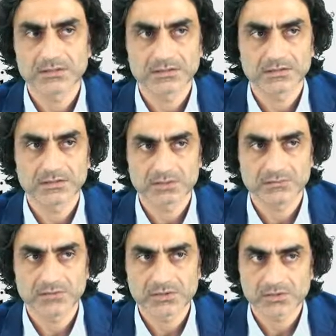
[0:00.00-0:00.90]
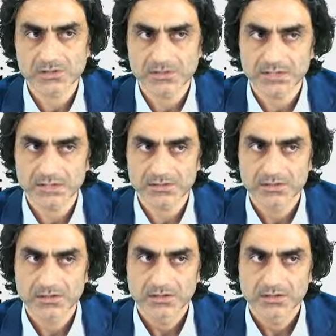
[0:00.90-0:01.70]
ayrı. Tıbbi süreçler